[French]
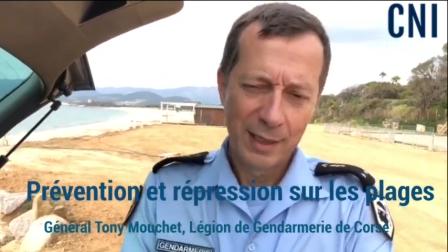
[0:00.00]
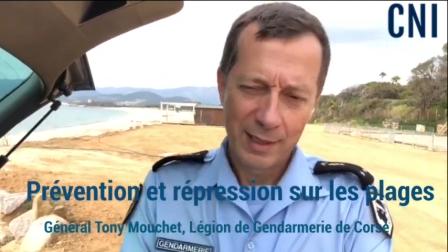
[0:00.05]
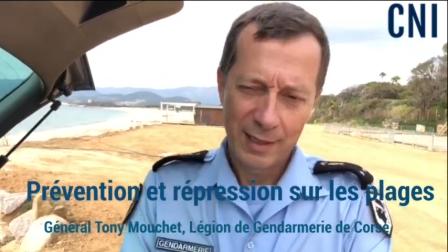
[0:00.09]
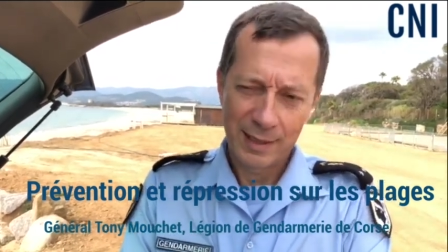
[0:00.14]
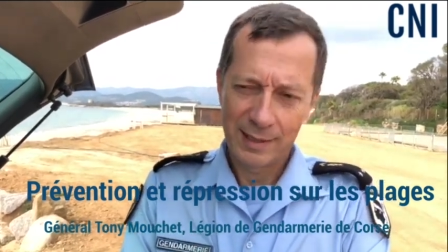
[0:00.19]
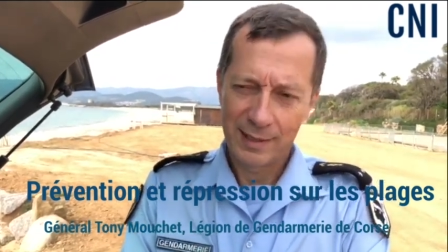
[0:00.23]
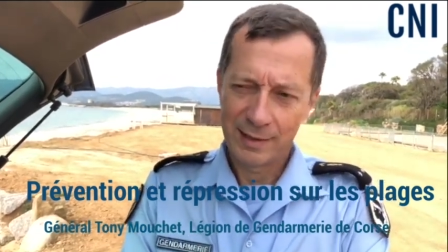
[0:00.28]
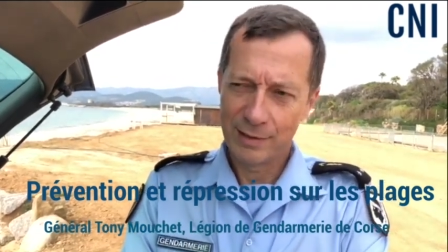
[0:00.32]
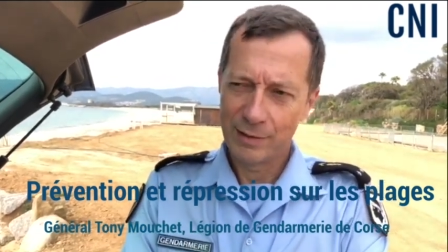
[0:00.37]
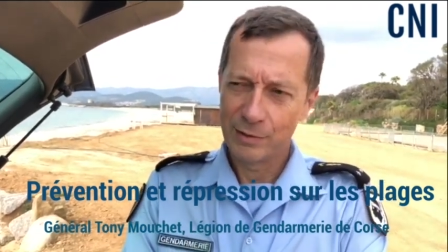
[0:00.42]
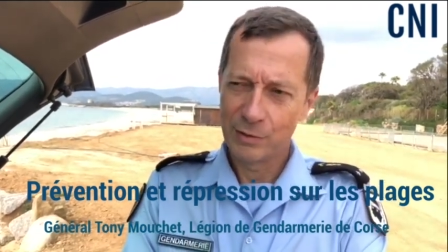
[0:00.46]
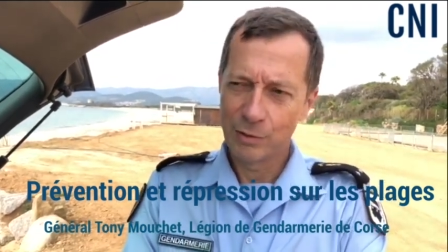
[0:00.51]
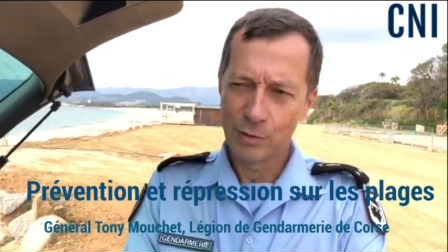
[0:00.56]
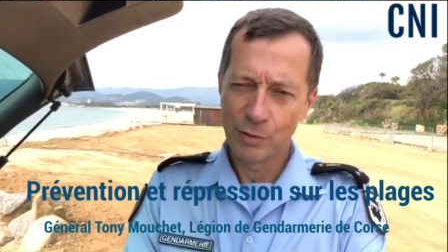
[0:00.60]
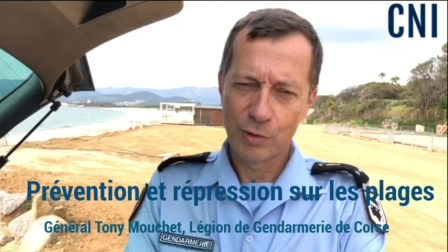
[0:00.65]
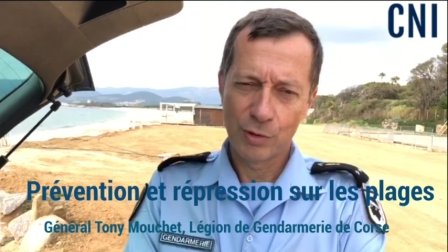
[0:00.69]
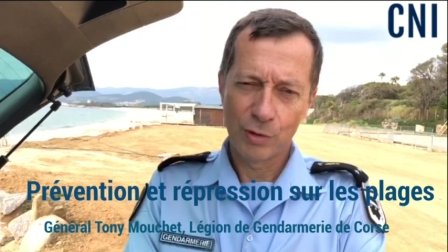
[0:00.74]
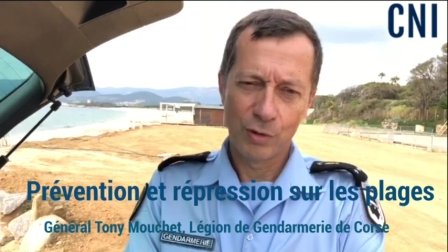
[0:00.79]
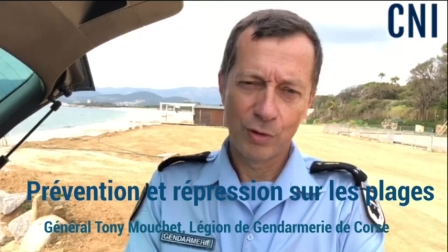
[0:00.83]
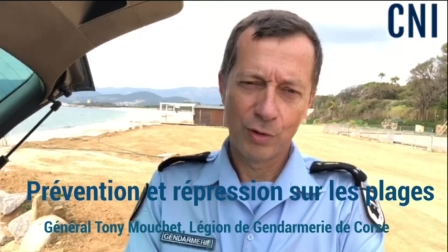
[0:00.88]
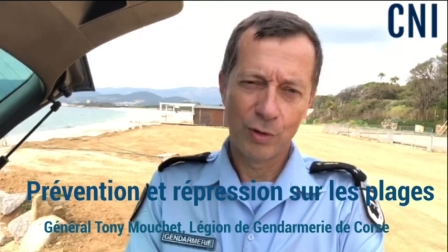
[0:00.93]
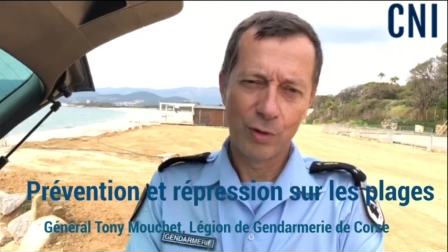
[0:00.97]
Euh,
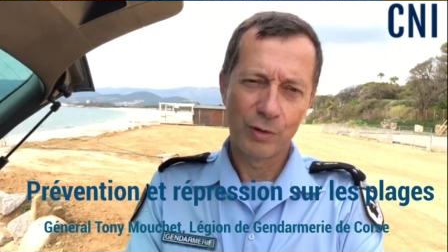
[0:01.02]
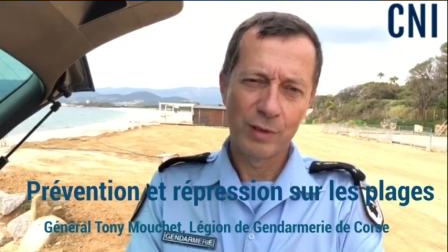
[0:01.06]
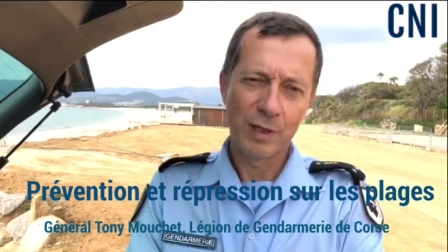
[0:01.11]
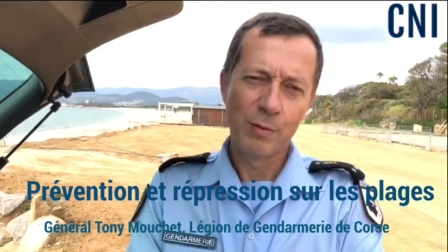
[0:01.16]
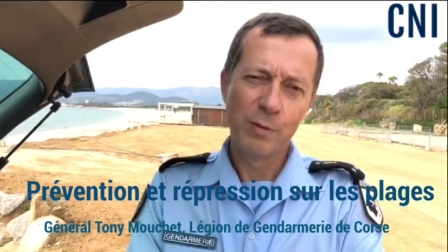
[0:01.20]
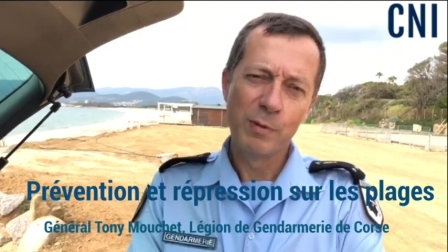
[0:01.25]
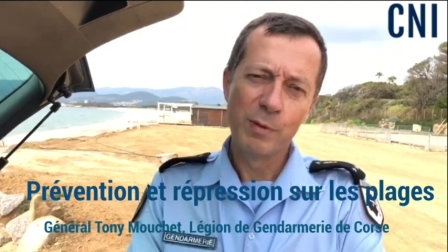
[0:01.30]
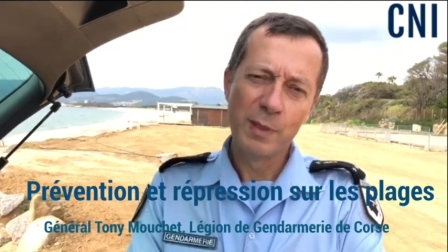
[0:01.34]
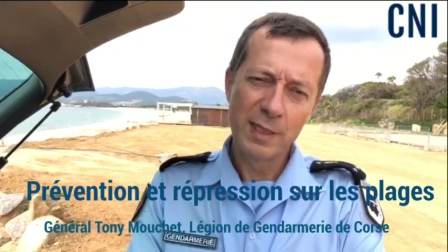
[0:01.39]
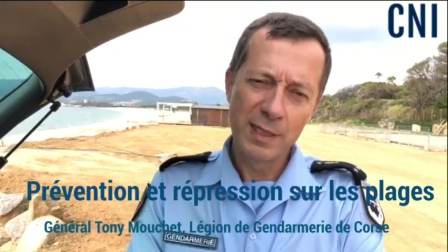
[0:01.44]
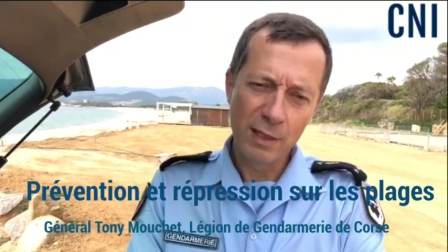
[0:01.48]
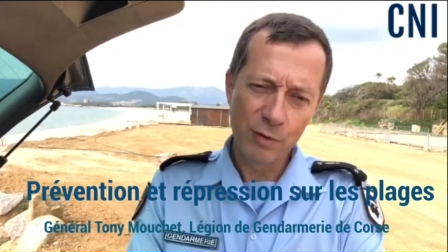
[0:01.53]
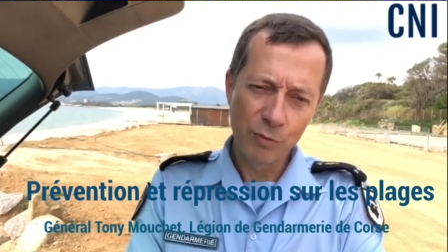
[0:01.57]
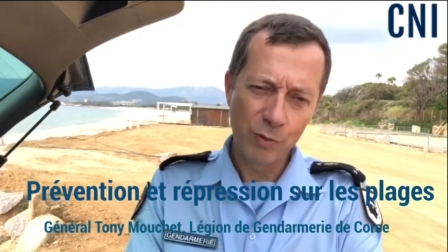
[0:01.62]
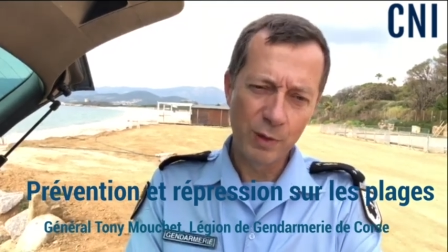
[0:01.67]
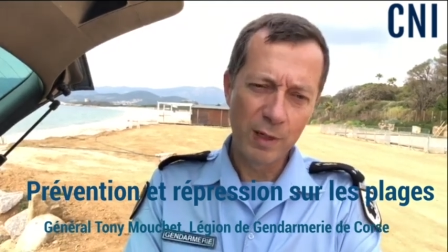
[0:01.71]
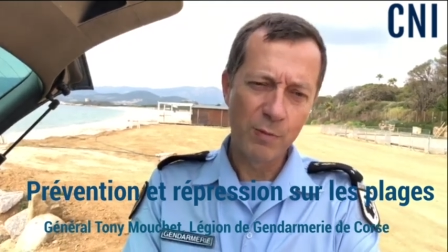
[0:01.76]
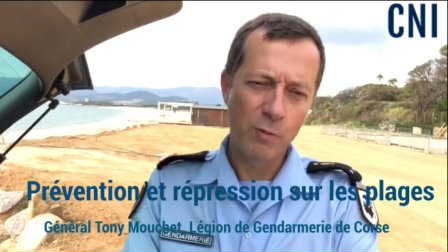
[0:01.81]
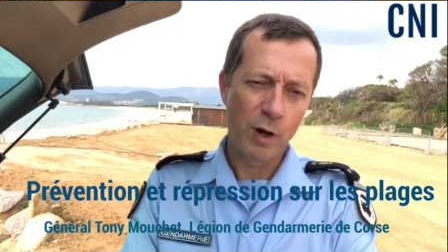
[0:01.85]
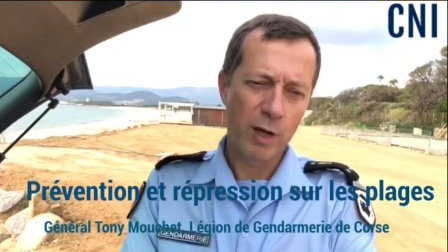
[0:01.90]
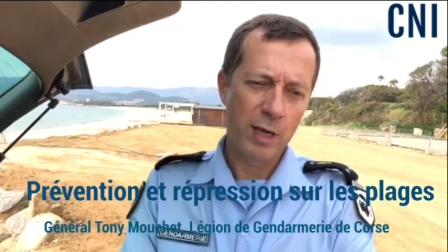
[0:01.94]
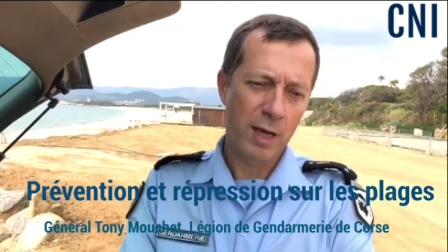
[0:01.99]
donc euh, on a mobilisé tous
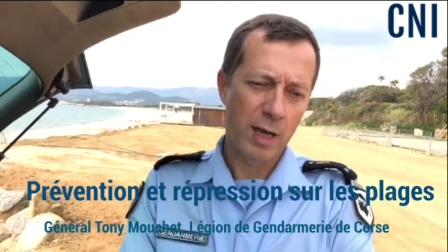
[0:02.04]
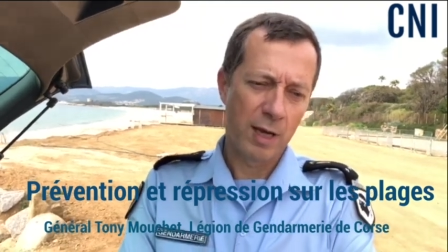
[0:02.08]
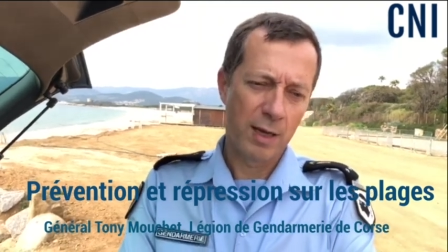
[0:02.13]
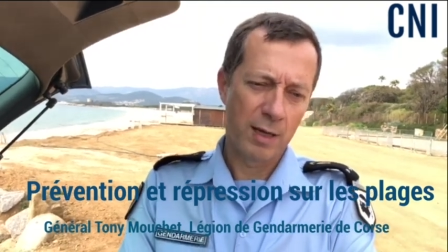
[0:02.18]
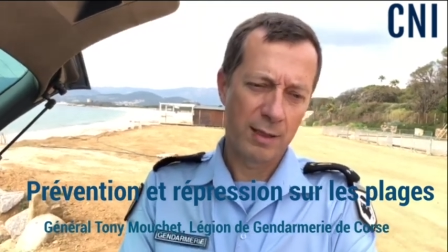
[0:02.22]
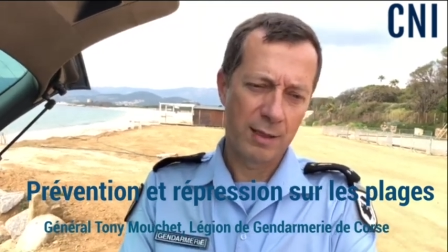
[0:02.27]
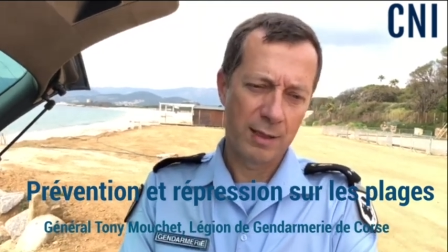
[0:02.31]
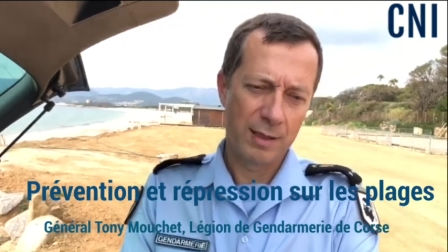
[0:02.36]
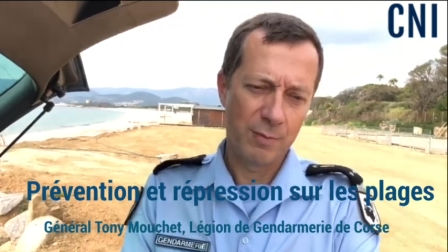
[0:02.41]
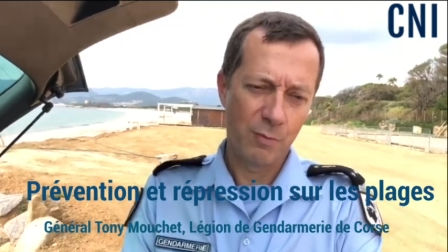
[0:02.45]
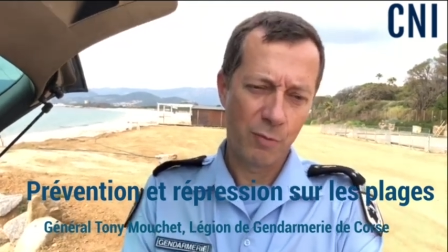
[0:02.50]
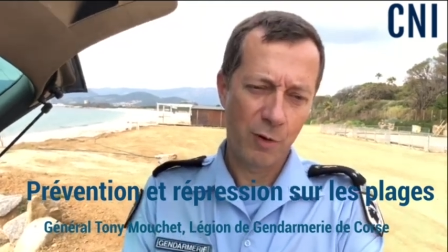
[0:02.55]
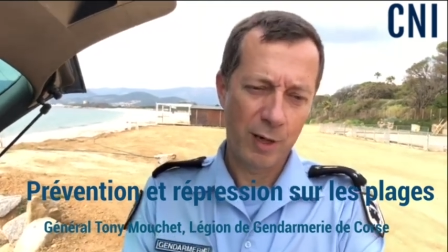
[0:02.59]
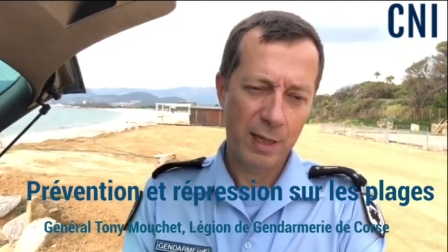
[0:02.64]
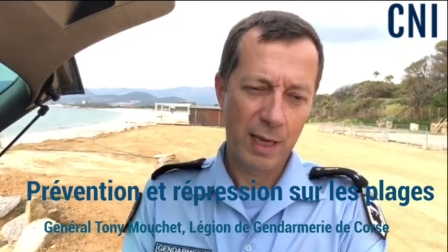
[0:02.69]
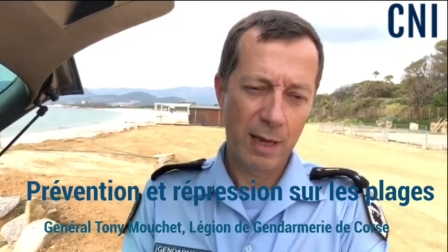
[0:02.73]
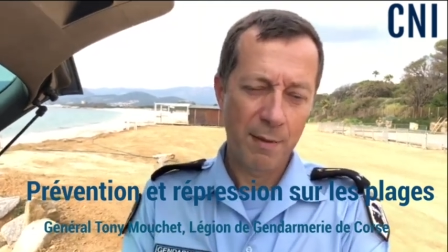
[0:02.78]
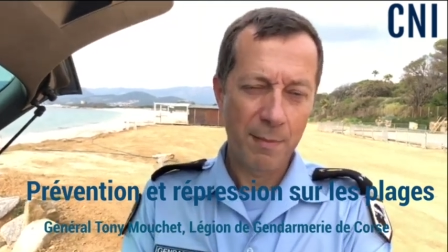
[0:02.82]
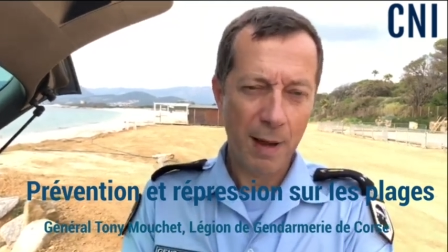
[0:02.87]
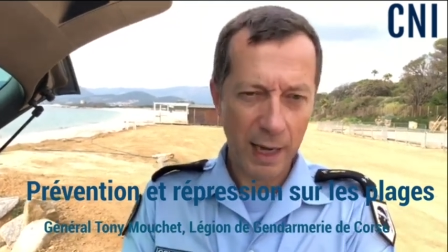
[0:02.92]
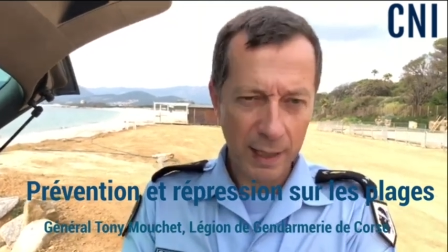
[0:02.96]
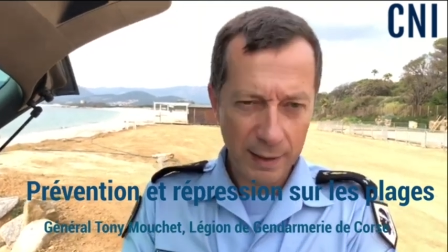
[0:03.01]
les moyens, les
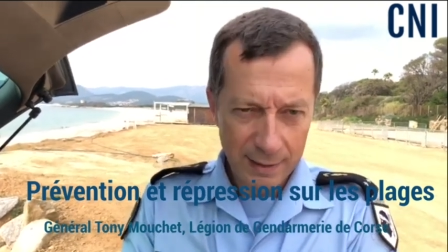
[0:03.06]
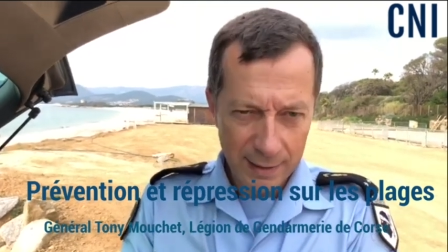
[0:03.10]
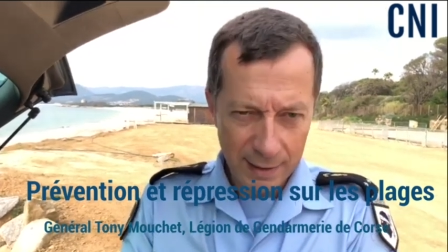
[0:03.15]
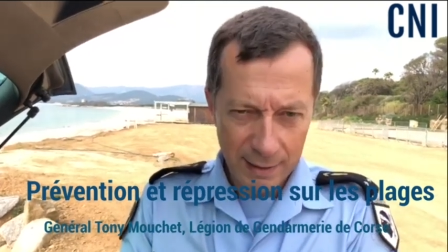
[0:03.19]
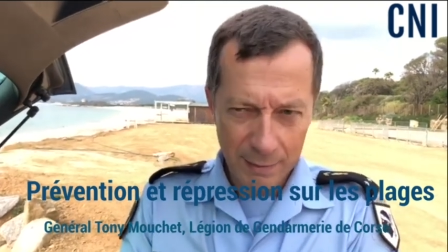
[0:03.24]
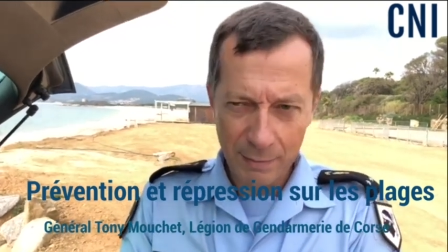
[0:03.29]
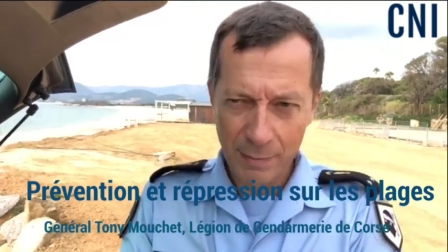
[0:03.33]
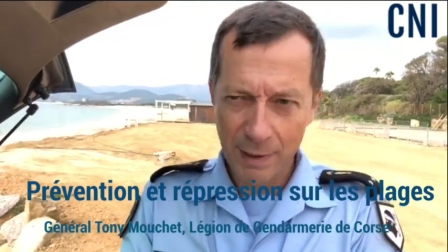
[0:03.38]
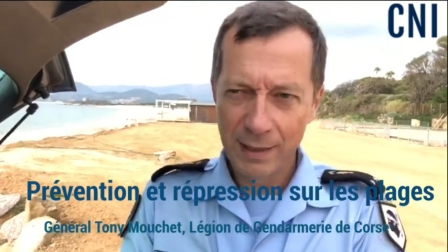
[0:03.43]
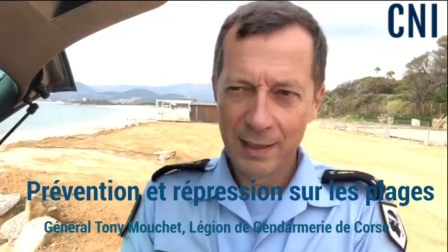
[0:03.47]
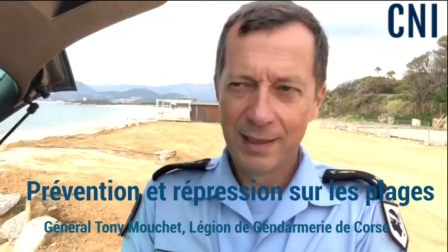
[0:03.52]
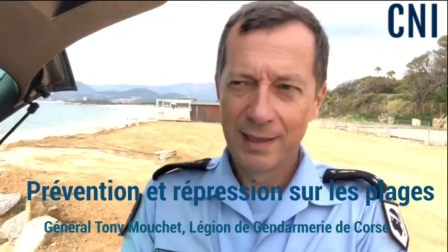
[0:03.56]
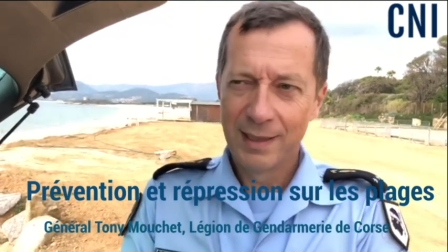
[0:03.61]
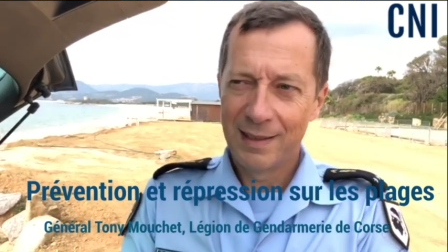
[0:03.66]
moyens maritimes